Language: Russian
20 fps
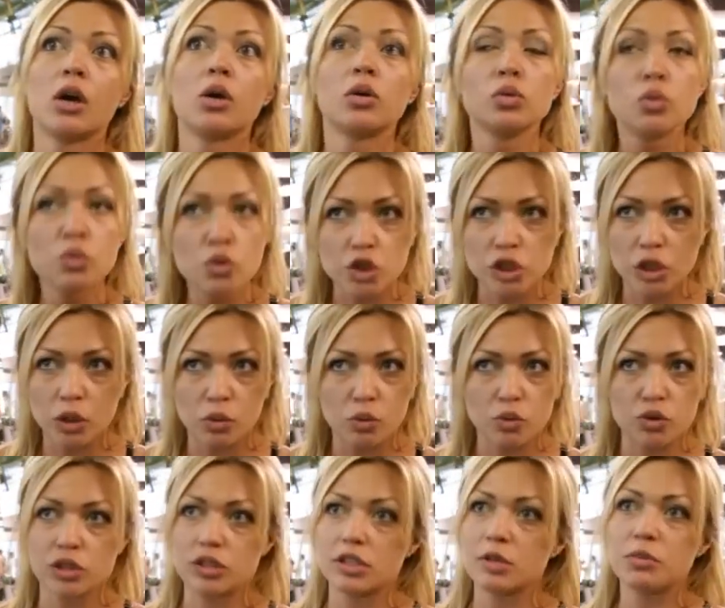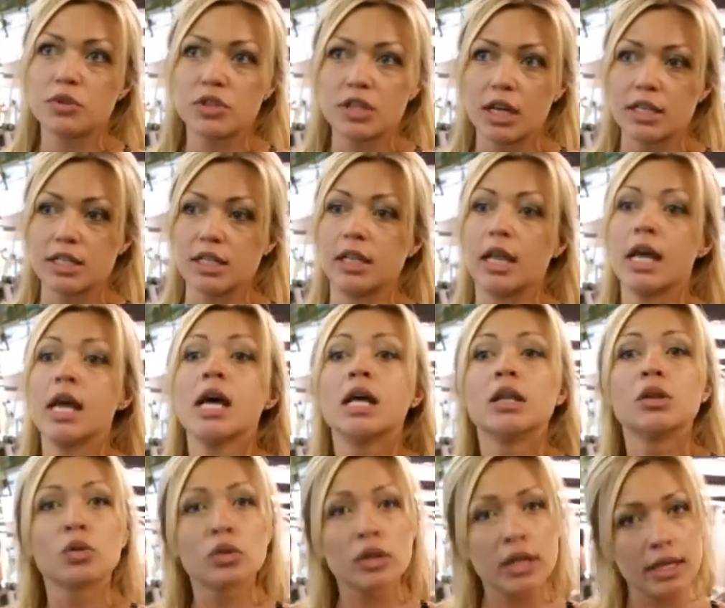Нужно кушать обязательно.
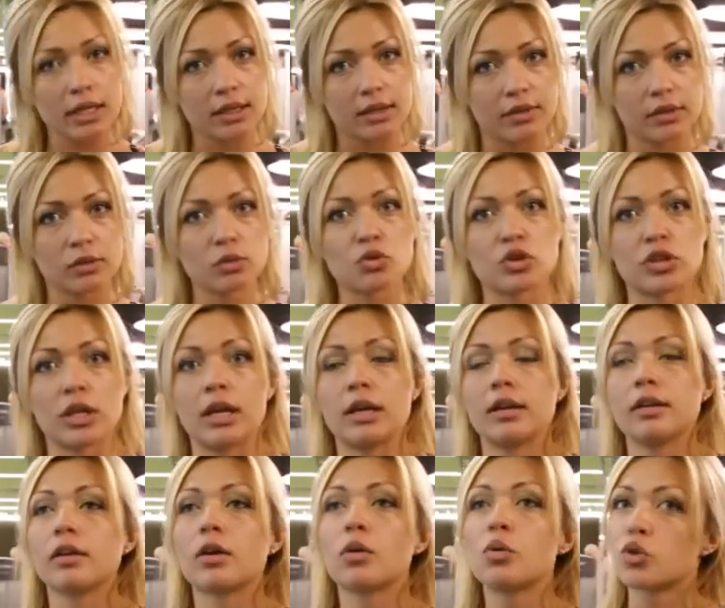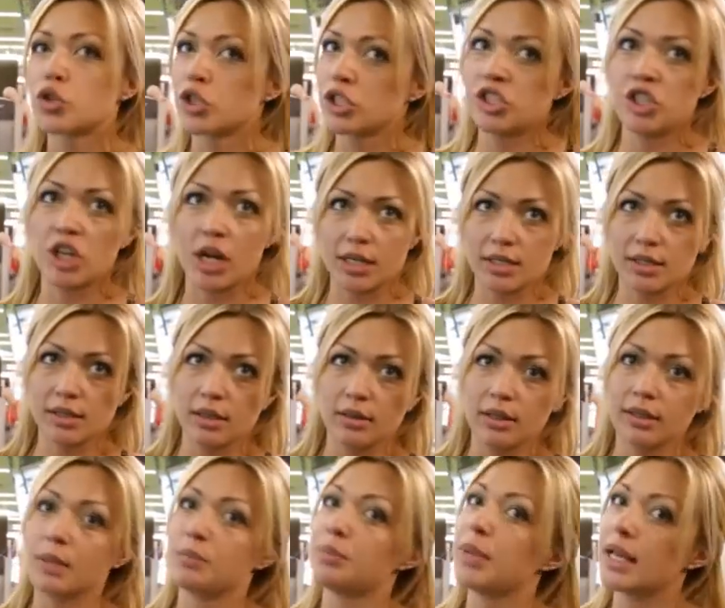Но для этого нужно кушать часто,
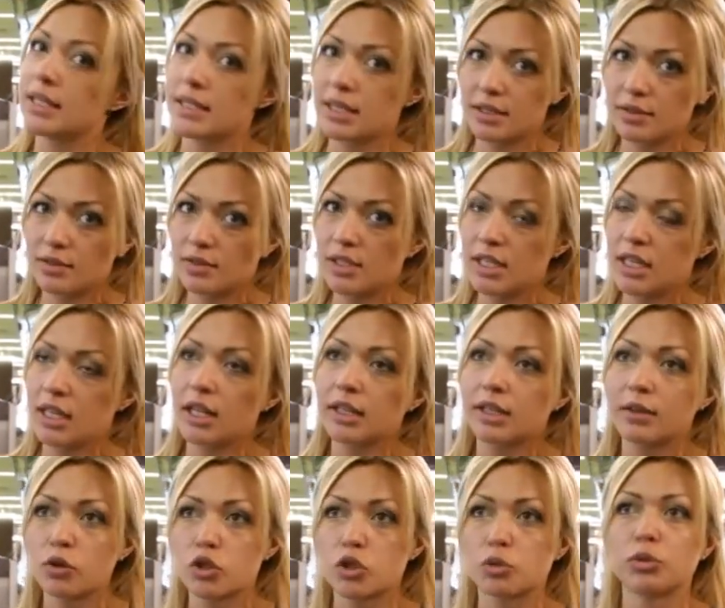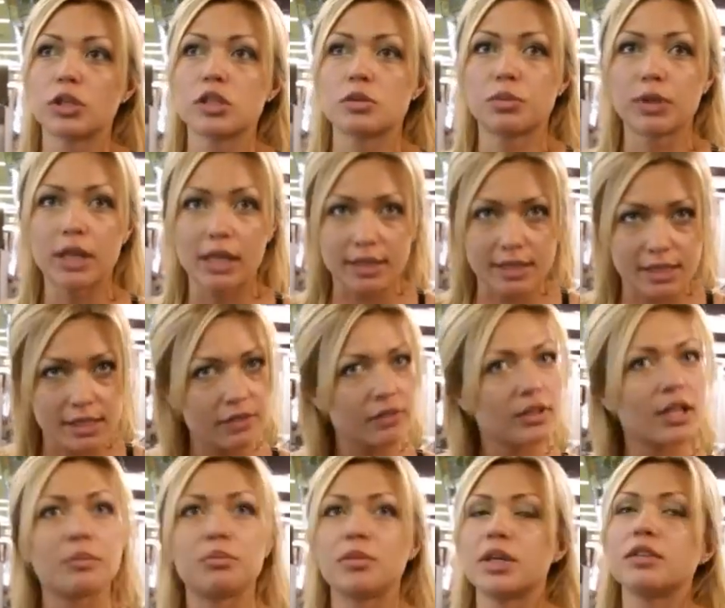это 5 раз в день, для того, чтобы у нас был
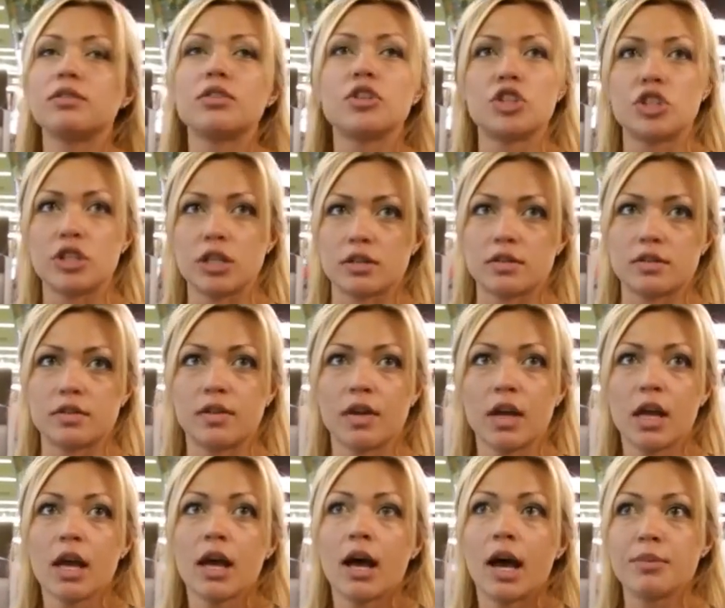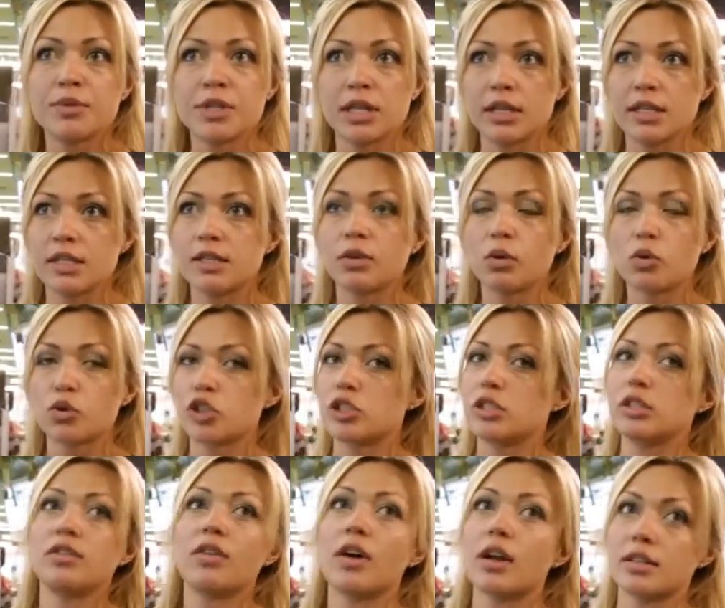активный обмен веществ. Обязательно, если вы
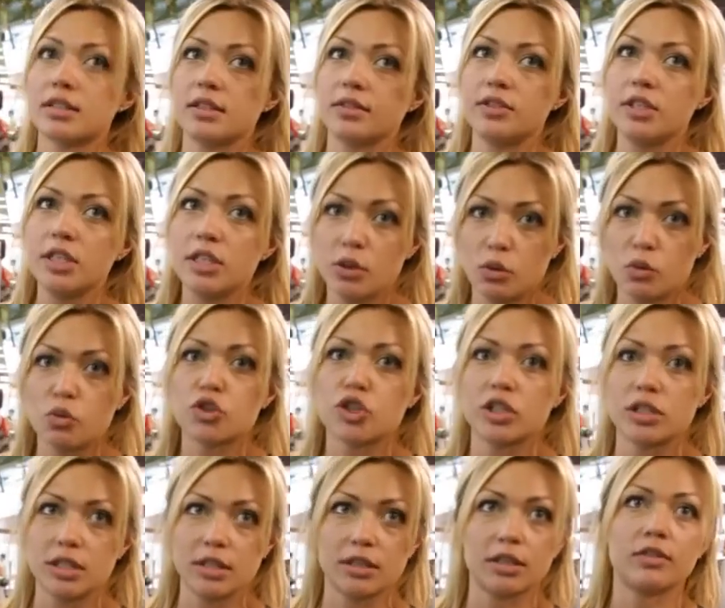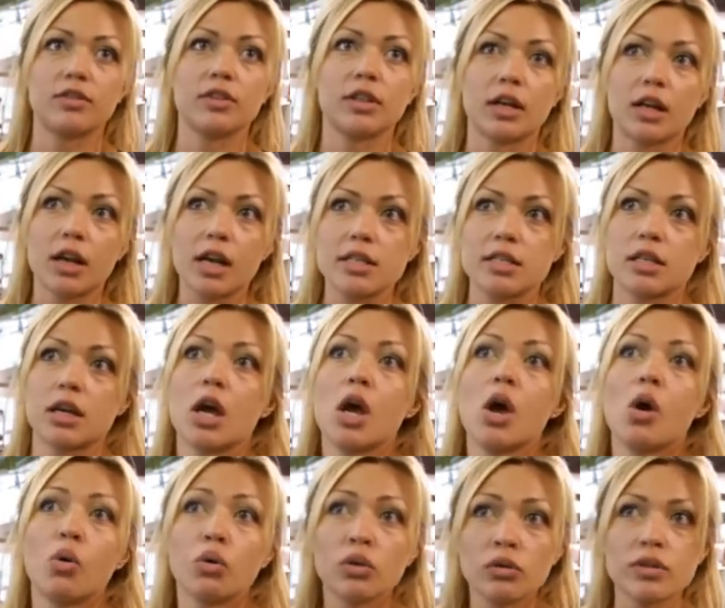кушаете два раза в день и кушаете этот виноградик,
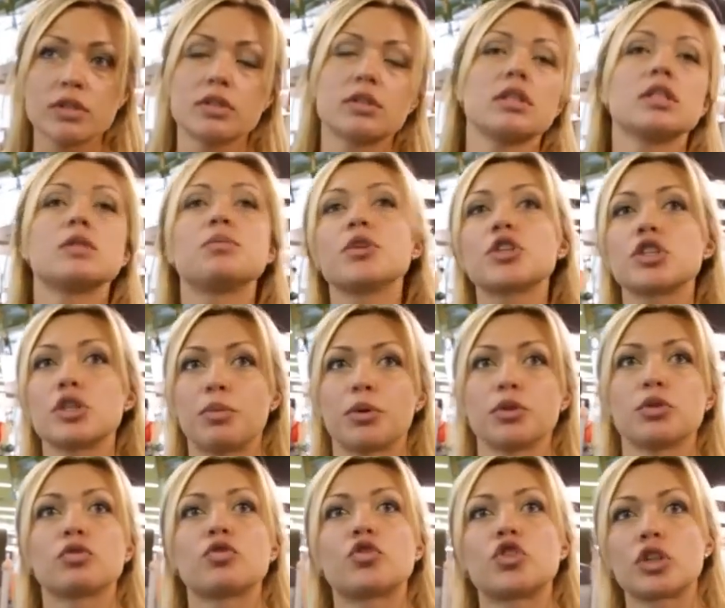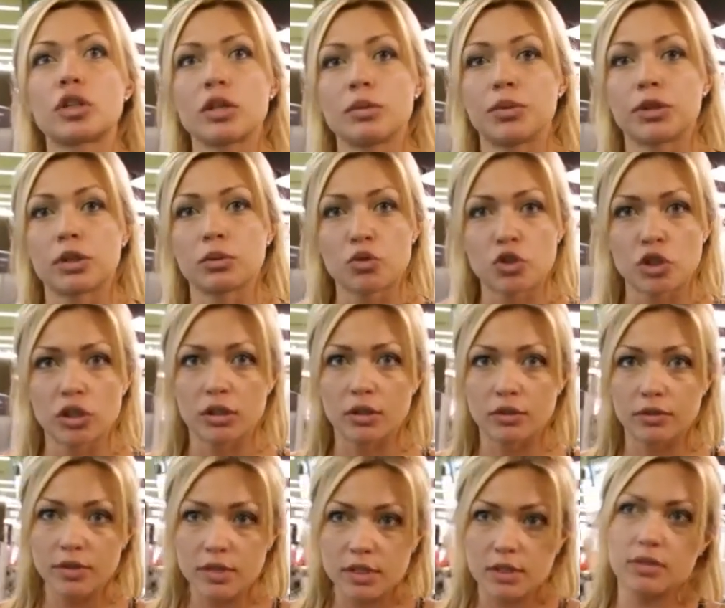он у вас неизбежно пойдет в жиры, потому что
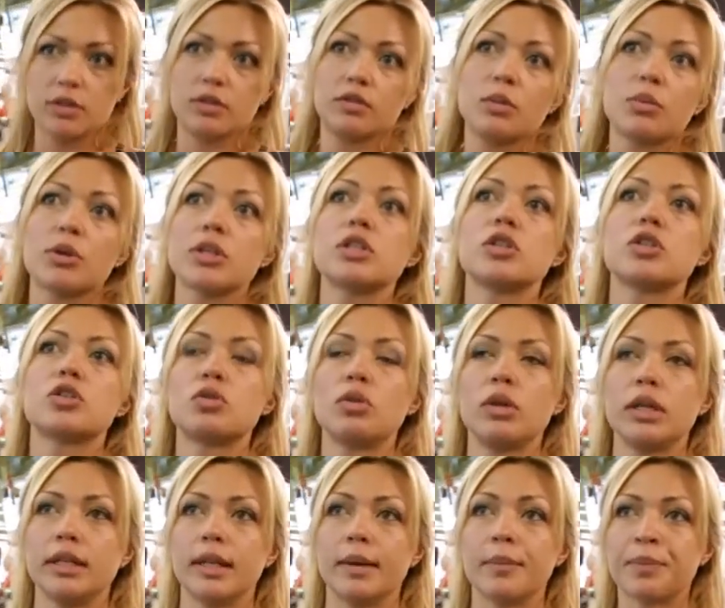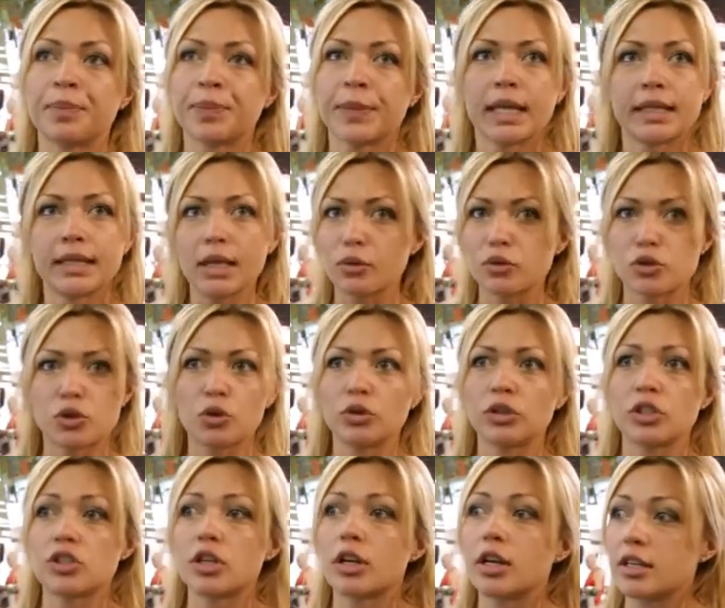это вызовет выброс инсулина. Так устроен
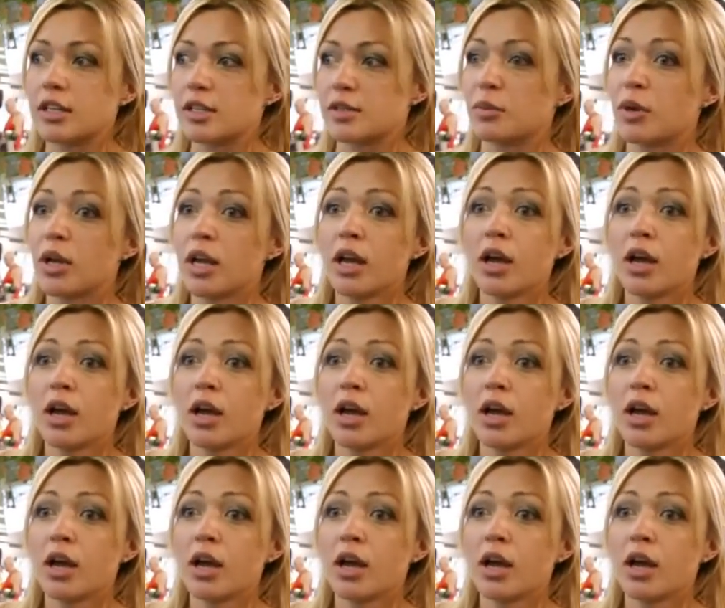наш организм.